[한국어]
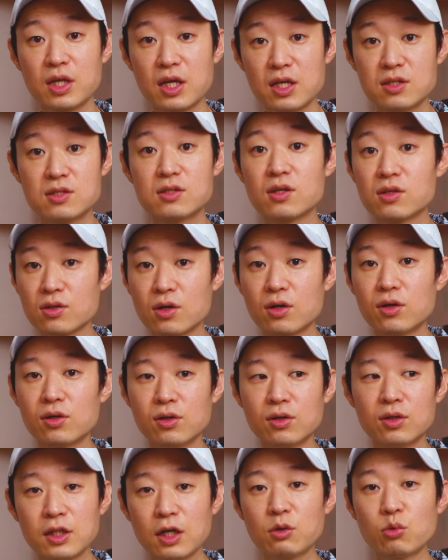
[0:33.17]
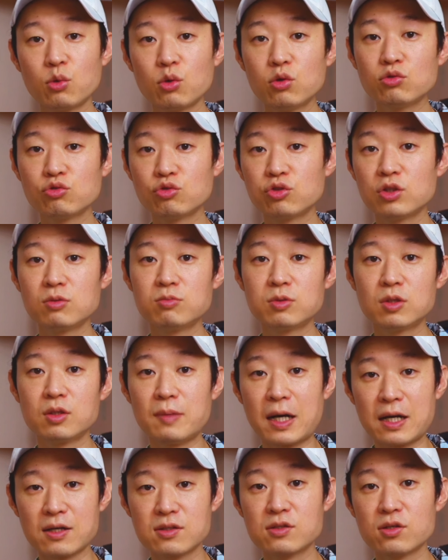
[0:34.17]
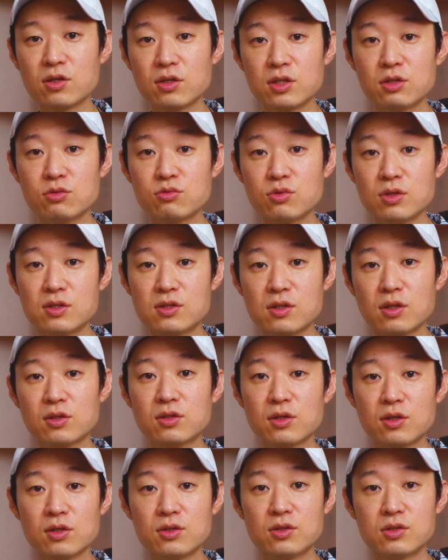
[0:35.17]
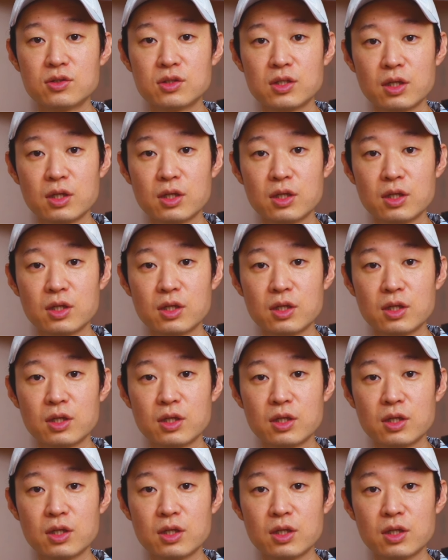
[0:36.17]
게 있어서 따로 구입을 망설이고 있었던